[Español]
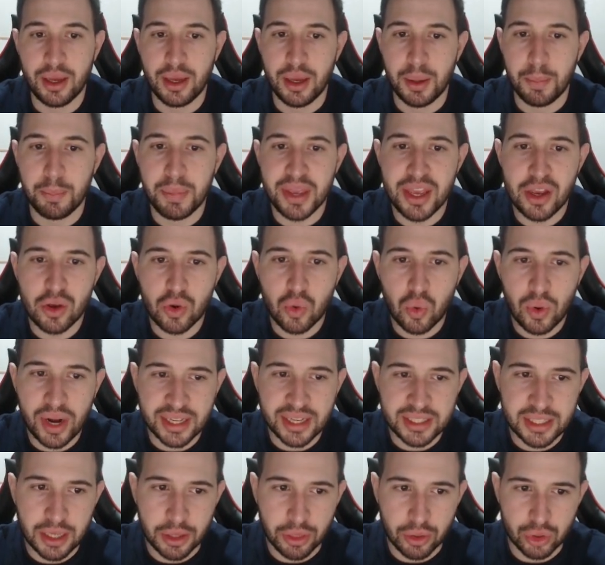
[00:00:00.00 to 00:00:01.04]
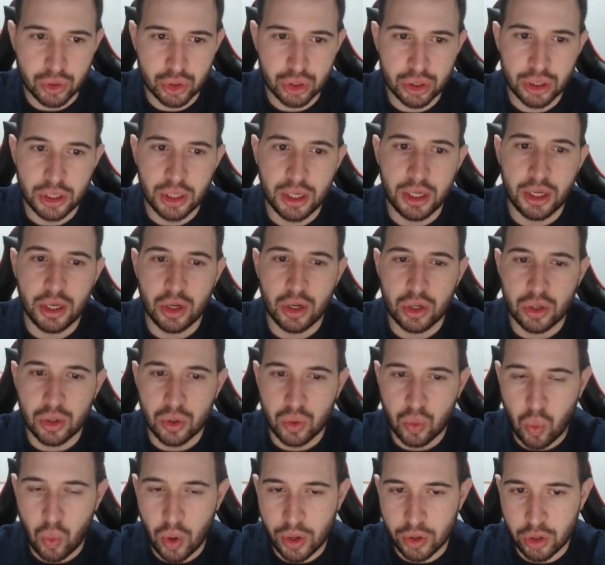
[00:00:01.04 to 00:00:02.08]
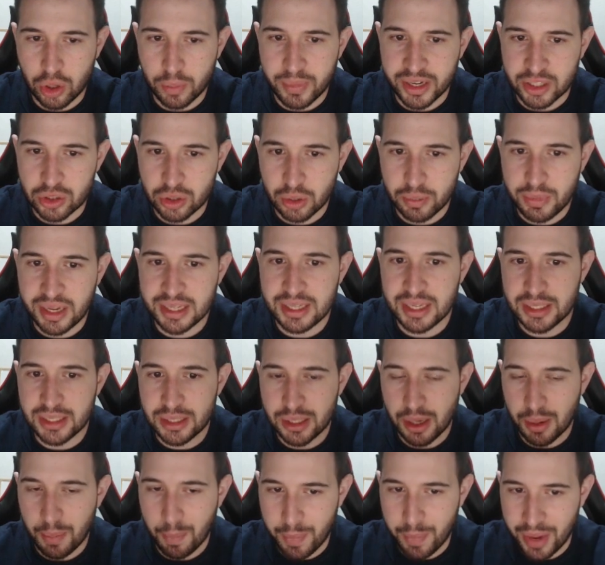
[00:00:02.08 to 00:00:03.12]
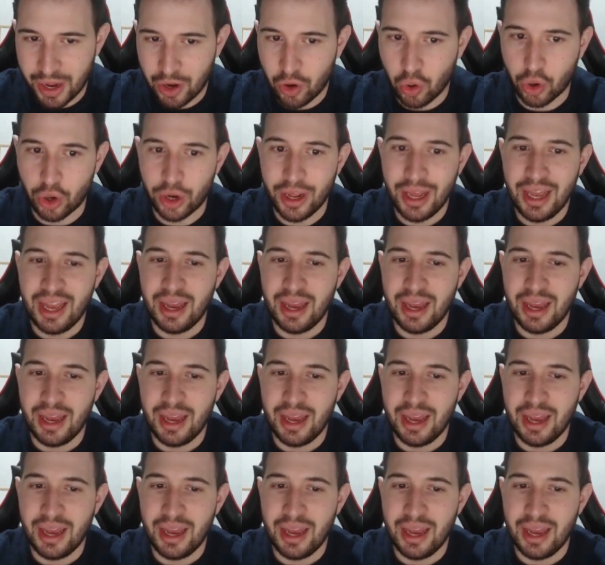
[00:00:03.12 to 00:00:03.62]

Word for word: Vincula hechizos. Cuanto más combates, mejor.